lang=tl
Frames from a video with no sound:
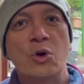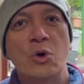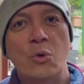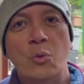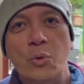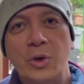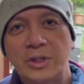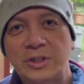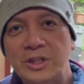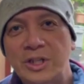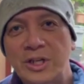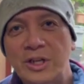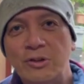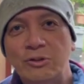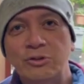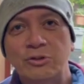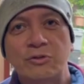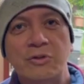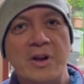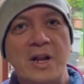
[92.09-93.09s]
Western
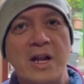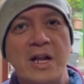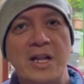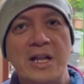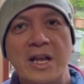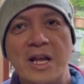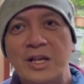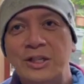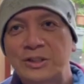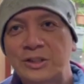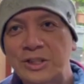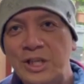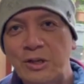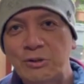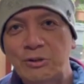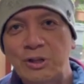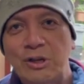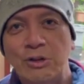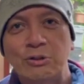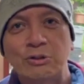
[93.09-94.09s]
Australia,
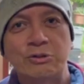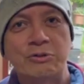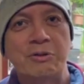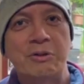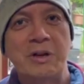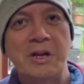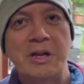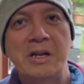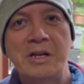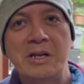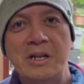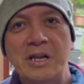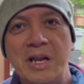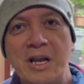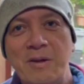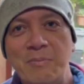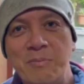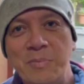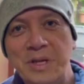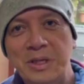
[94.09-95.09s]
South
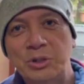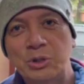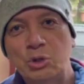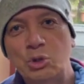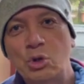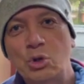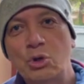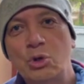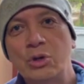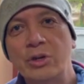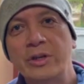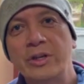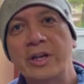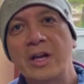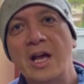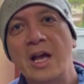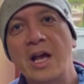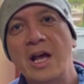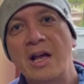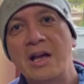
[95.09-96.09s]
Australia,
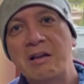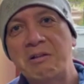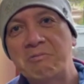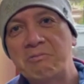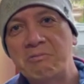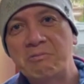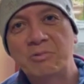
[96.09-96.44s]
Victoria,